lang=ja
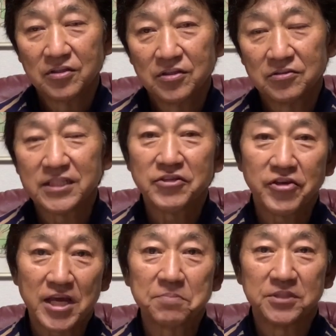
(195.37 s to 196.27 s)
浦添
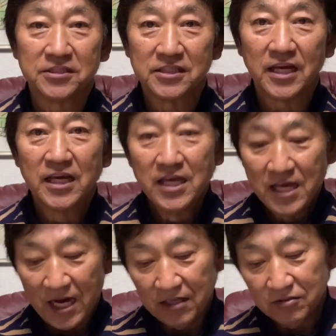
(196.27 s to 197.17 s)
キャンプですね
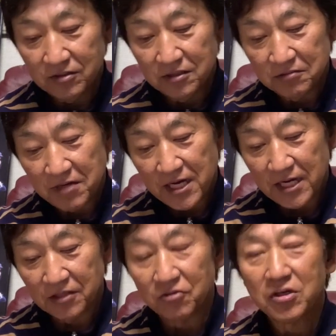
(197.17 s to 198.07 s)
あの時はあ
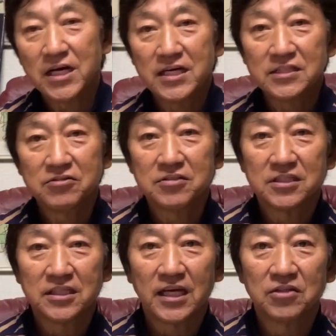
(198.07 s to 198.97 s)
の小川淳
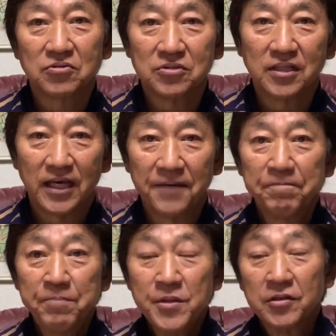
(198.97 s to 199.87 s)
二監督で、
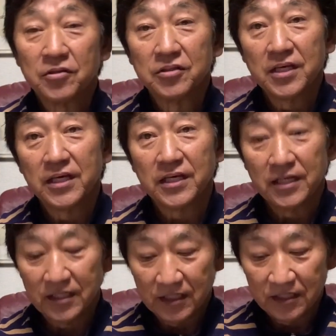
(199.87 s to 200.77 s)
それ
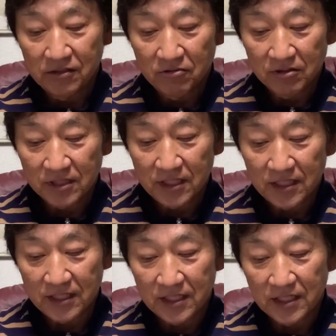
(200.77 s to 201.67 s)
で、えー、広
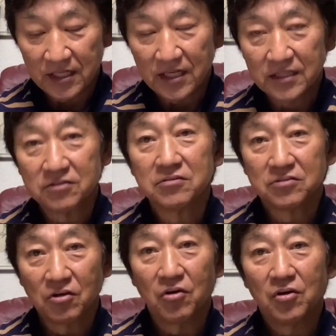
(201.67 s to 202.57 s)
岡君
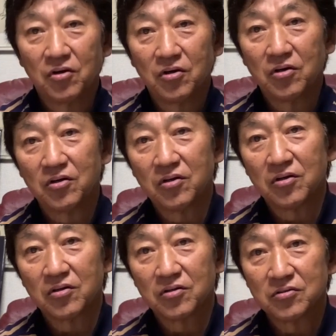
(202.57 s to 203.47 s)
とこ
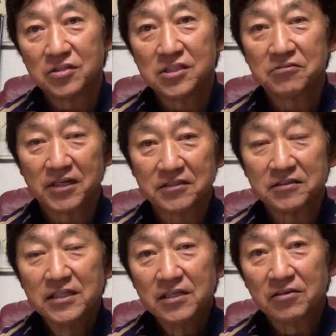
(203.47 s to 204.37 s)
の西浦君
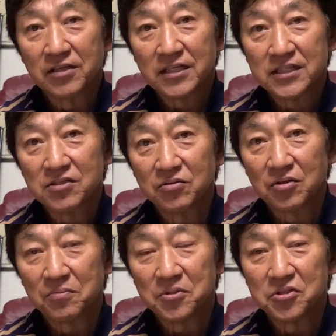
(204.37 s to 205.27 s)
これがショート
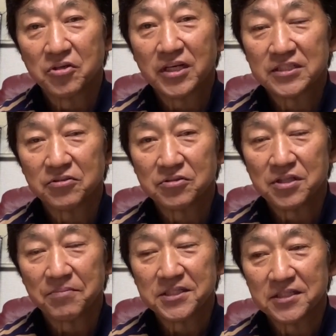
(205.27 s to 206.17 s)
のポジション争いをして
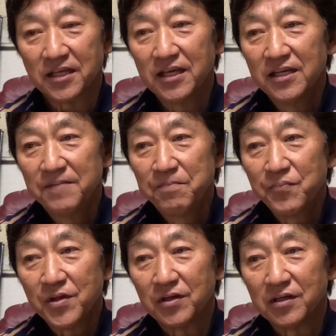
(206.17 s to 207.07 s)
まして、
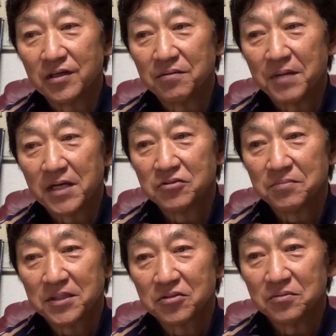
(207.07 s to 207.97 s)
えーまあ、
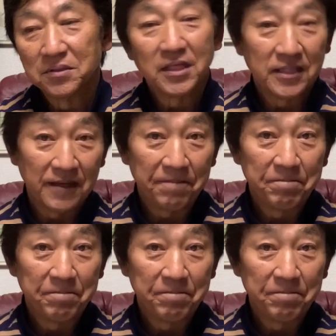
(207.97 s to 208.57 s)
フリーバッティングをいてて